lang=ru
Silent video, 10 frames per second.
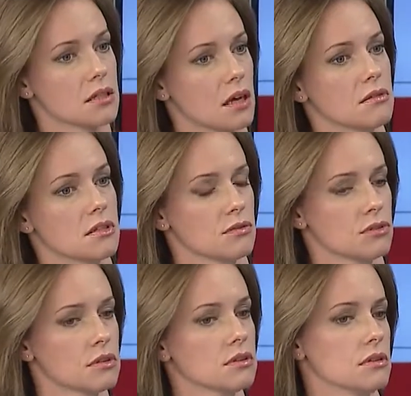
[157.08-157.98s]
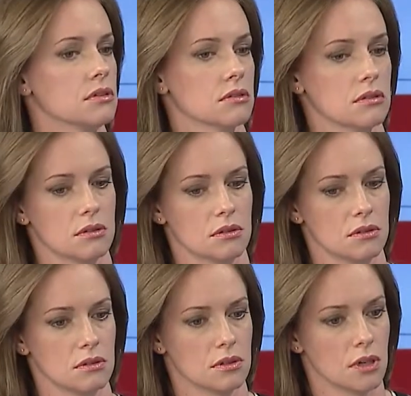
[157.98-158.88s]
ставится вот этот э,
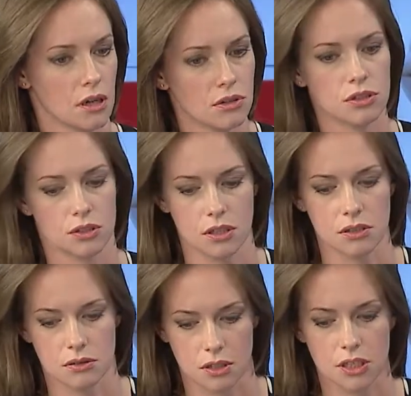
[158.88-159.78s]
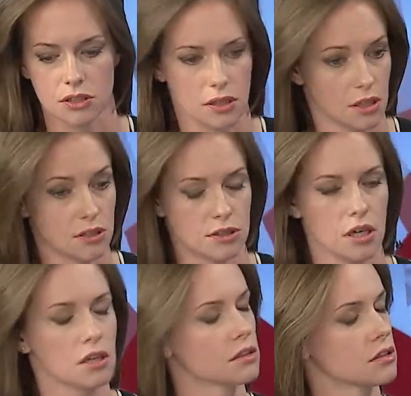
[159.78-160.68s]
нехороший, да, страшный для них
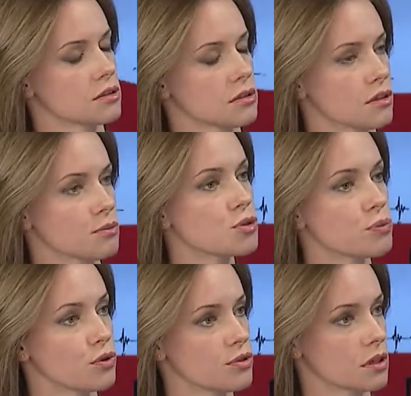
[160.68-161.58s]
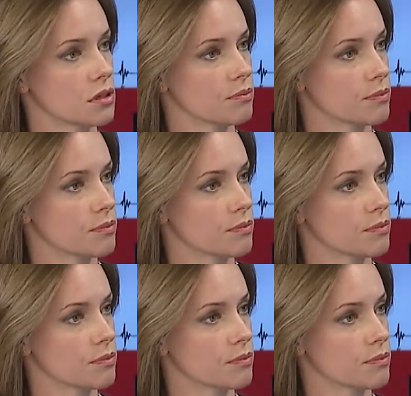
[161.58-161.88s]
диагноз э, бесплодия,